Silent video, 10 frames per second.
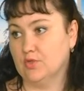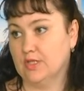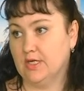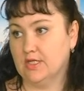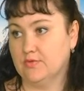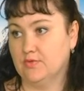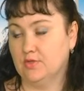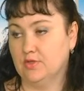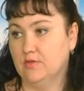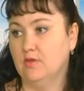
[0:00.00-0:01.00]
заказывают
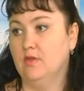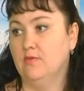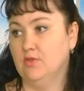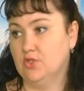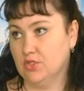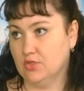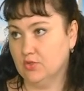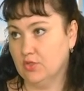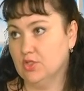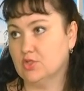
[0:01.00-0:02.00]
и
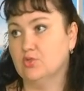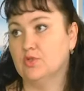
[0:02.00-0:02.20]
вечернюю одежду, угу.